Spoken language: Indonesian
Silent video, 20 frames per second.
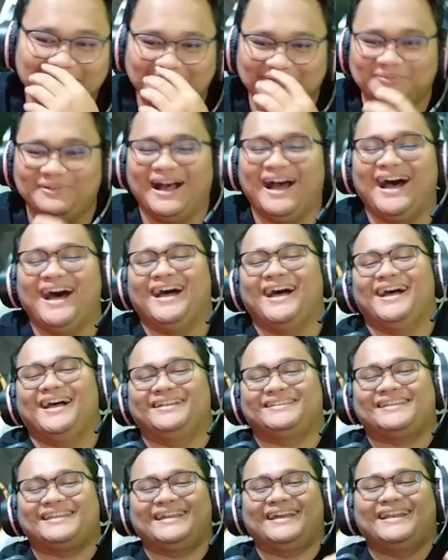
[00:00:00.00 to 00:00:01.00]
wah
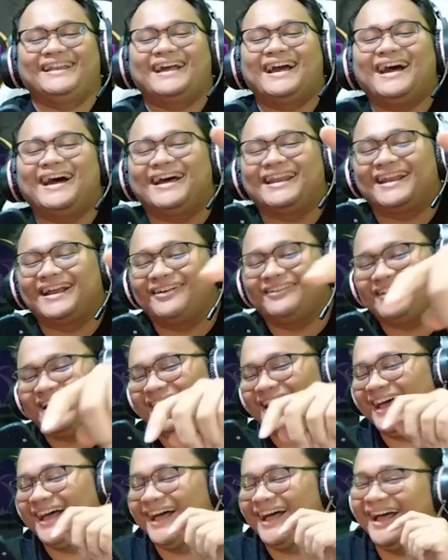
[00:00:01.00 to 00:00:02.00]
tadi gara-gara kau
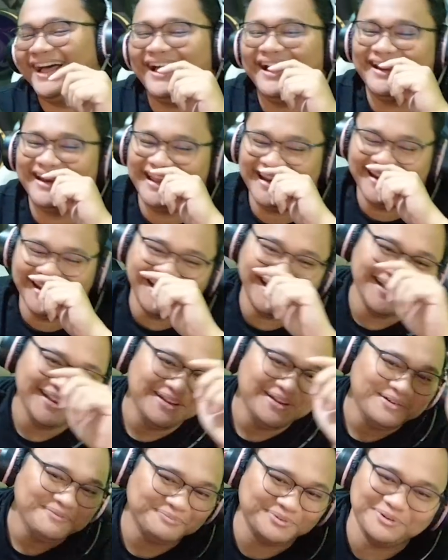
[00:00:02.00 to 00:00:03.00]
nana nana nah.
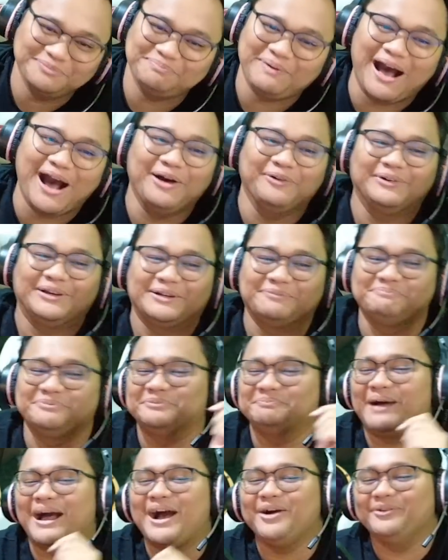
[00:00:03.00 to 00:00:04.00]
full power full
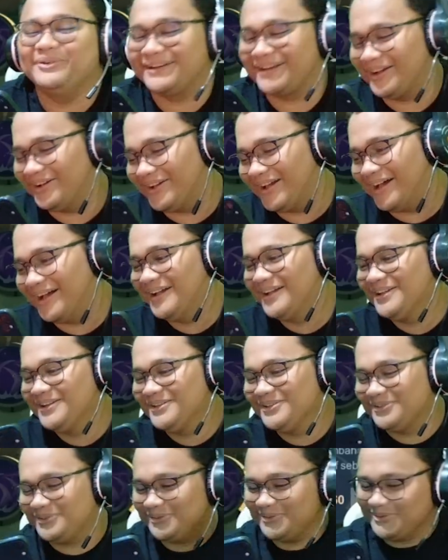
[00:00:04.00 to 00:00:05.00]
power kau ya
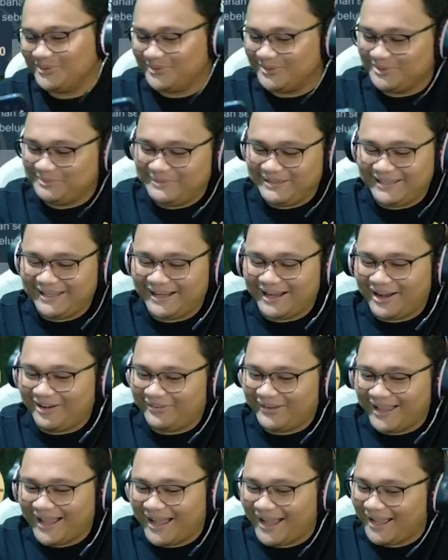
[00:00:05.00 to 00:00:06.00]
Tunggu Mia kau
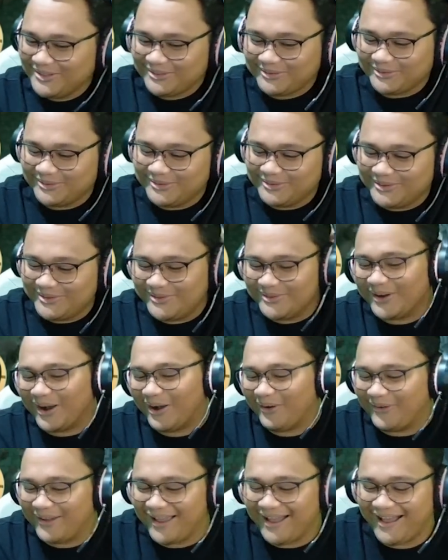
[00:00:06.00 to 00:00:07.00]
ya. Tunggu
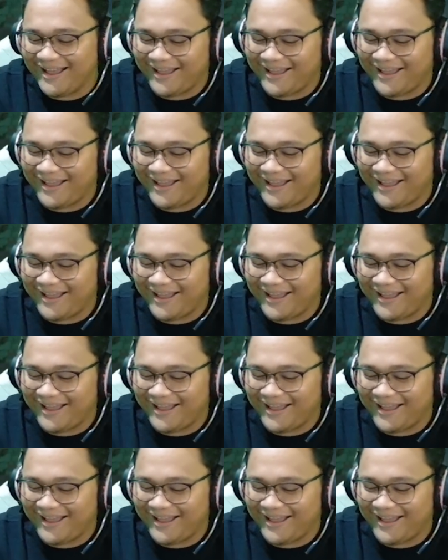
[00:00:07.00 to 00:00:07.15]
kau ya.